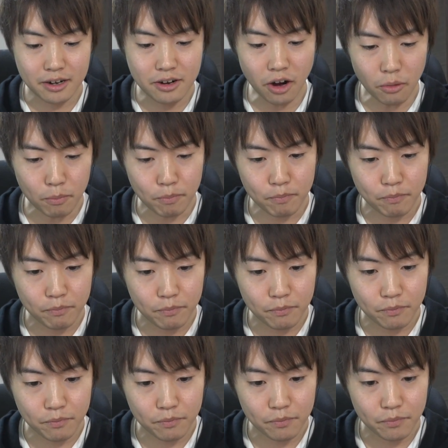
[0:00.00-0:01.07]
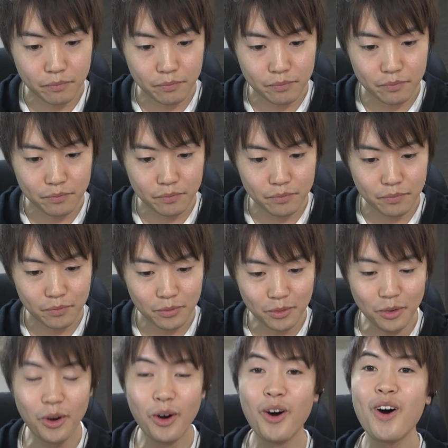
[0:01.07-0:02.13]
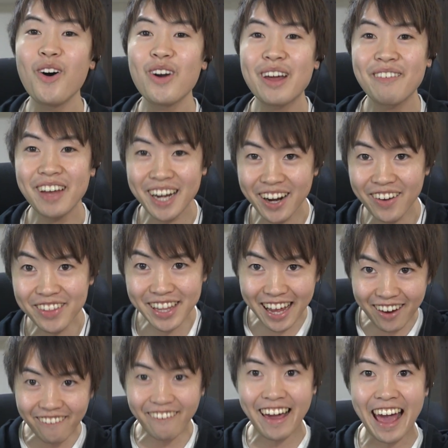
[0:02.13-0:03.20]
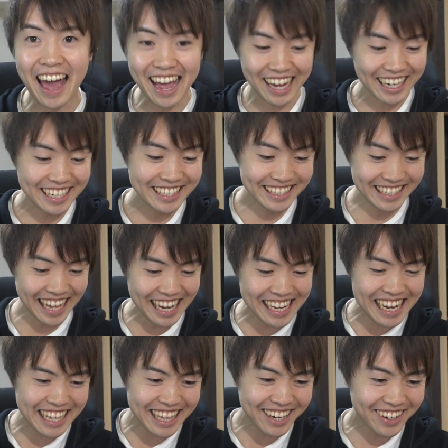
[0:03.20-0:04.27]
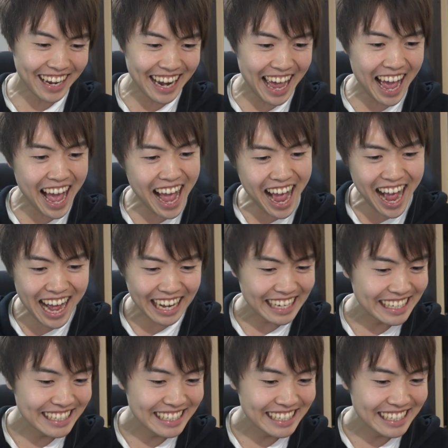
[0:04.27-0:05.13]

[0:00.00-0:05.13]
ゴーおおレベル4だよこれ何が出るかな